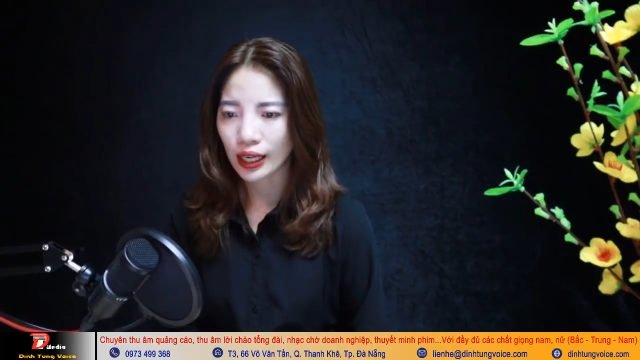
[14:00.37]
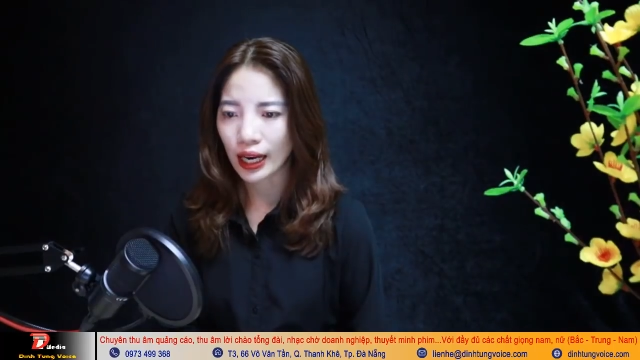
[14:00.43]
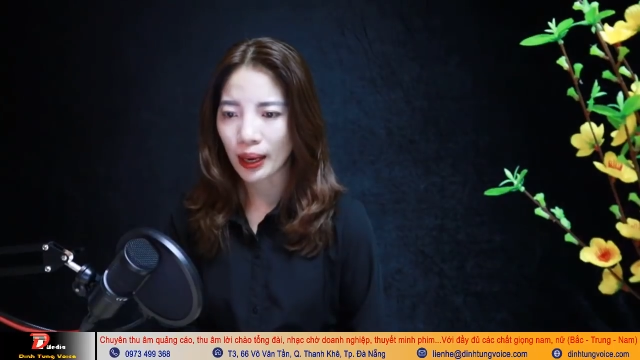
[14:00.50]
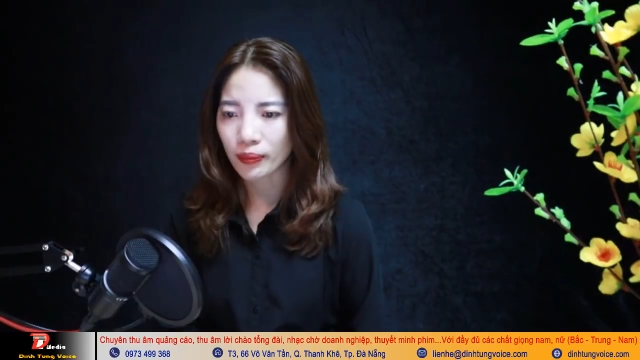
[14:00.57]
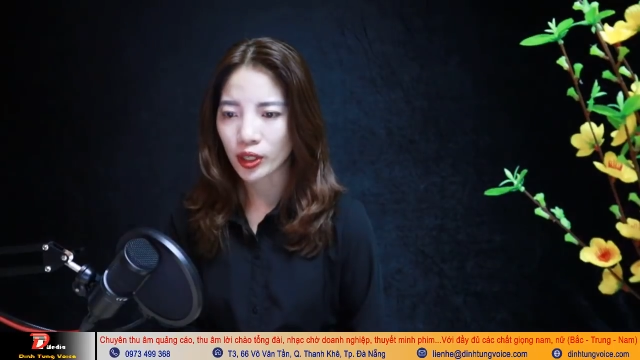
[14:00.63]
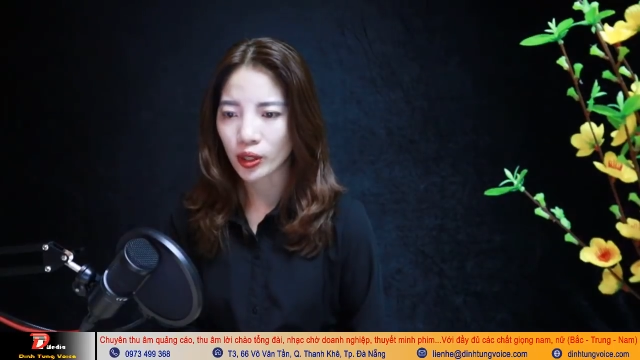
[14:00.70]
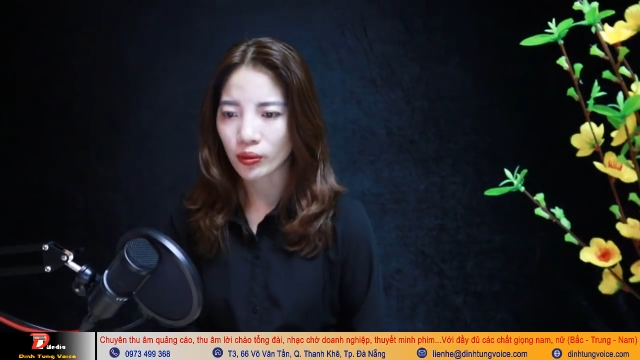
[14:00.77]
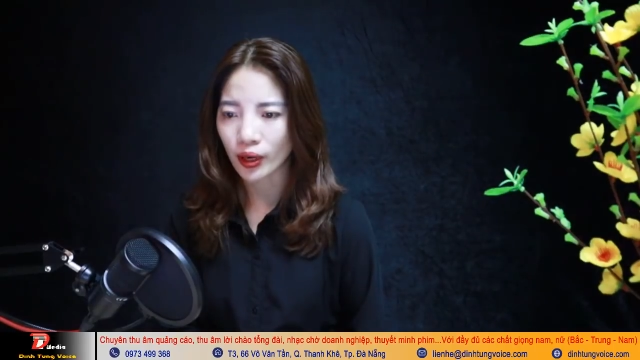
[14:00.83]
lại
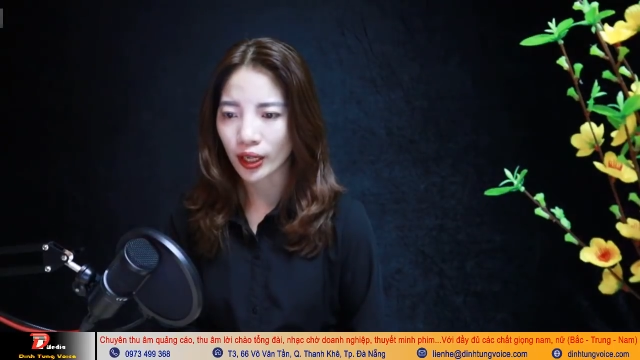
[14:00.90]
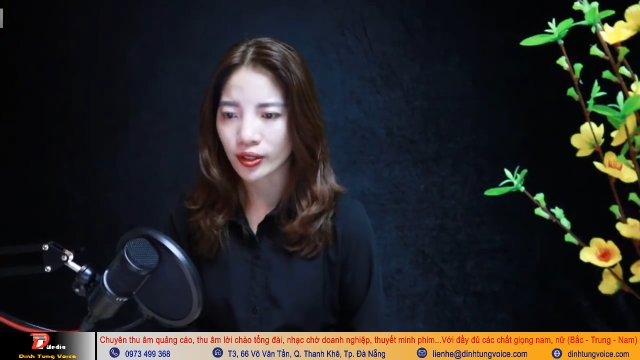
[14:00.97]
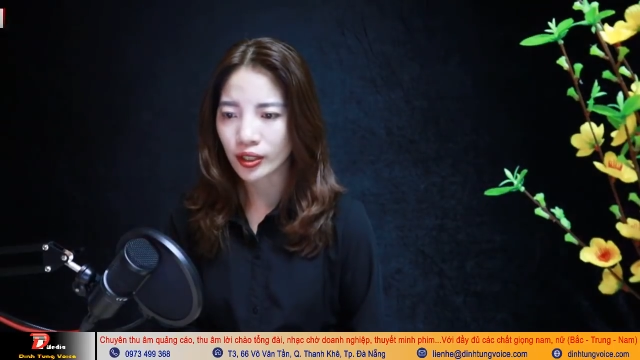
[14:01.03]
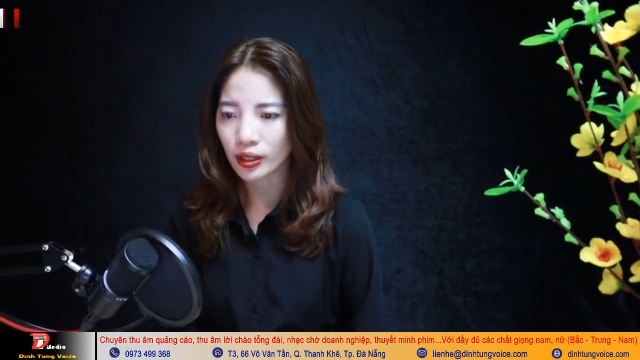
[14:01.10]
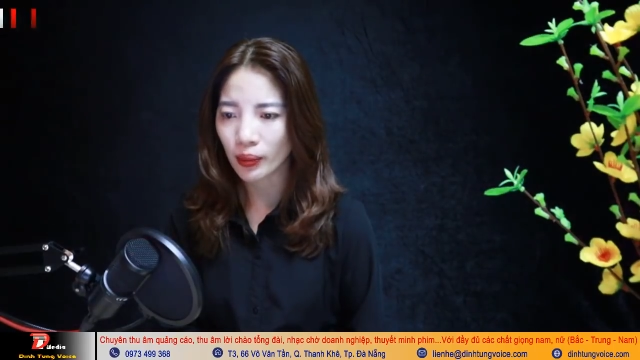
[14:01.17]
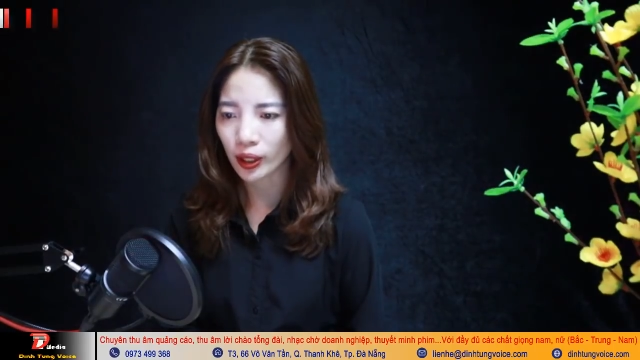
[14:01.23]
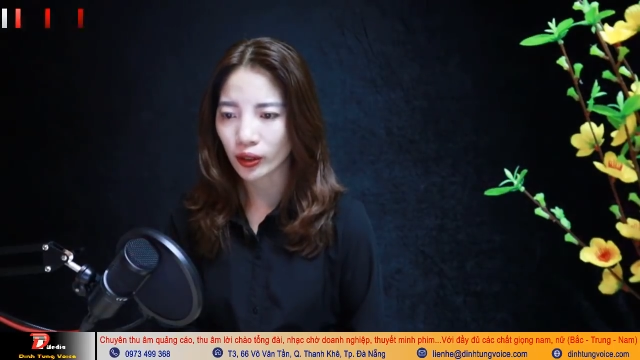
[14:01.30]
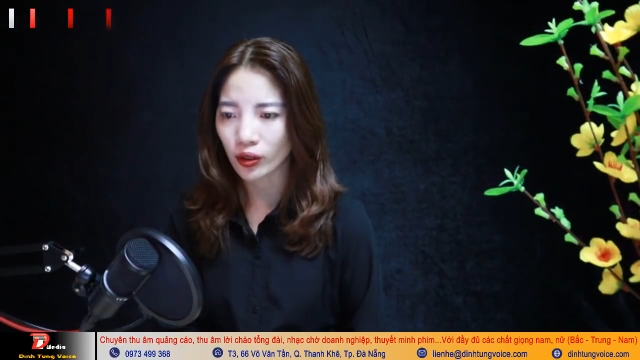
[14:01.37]
làm điều này
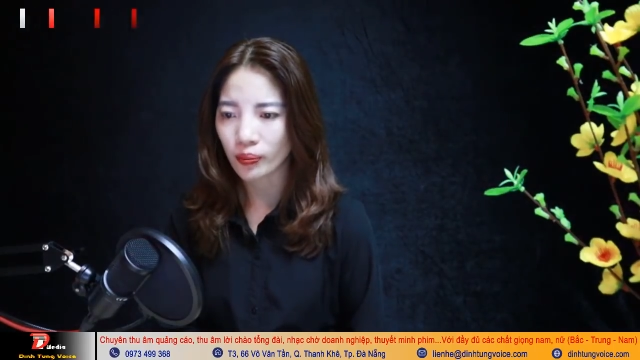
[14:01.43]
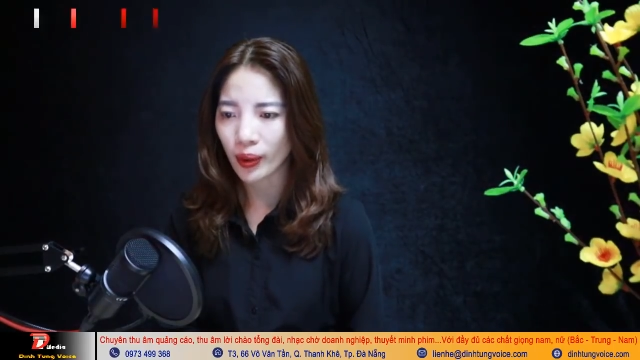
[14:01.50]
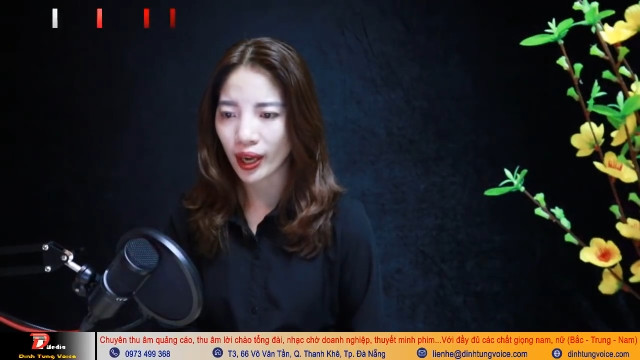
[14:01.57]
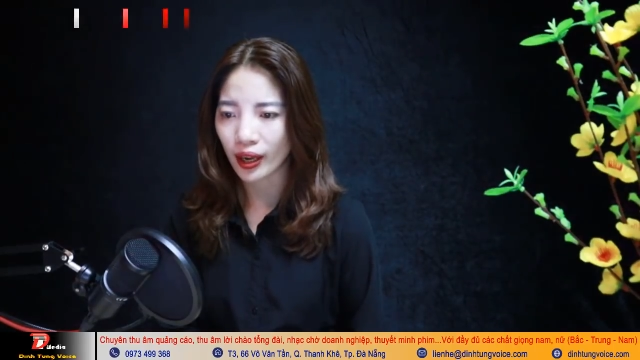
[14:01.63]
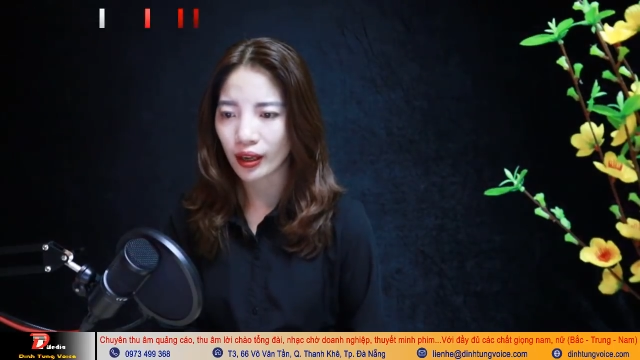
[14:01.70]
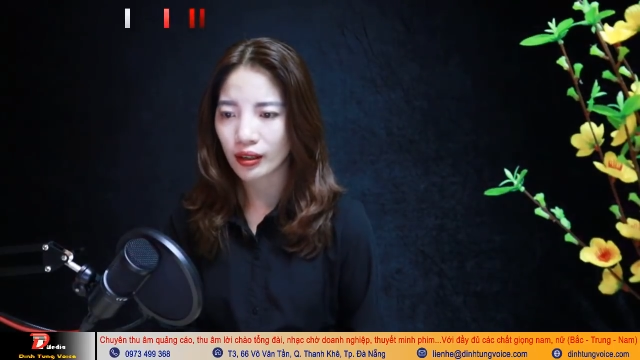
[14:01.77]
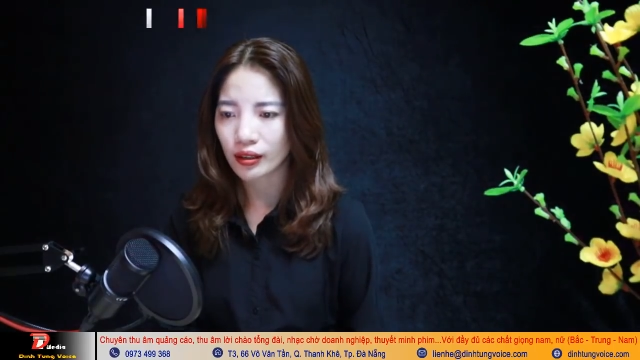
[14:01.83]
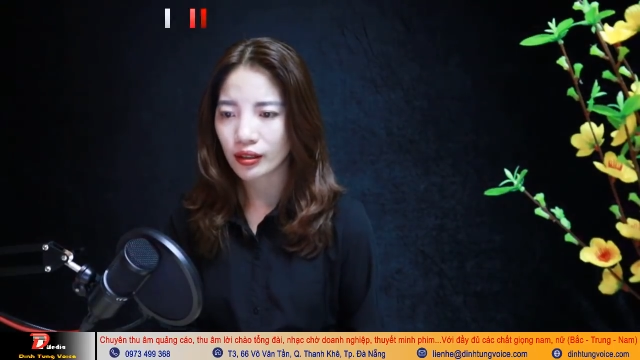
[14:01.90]
trước mặt con
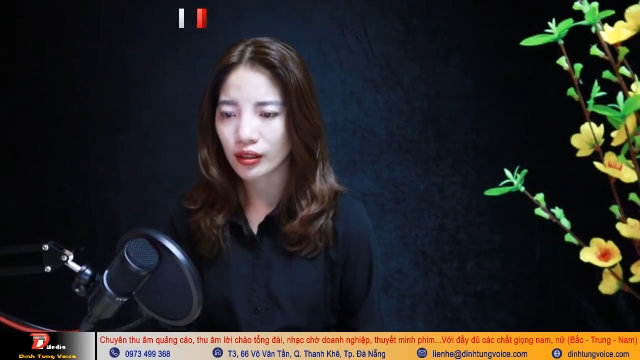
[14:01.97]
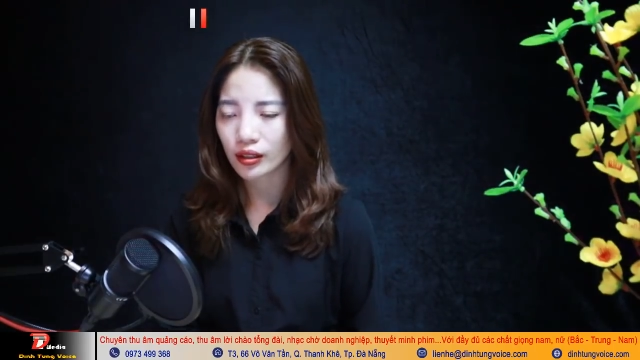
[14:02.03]
bé,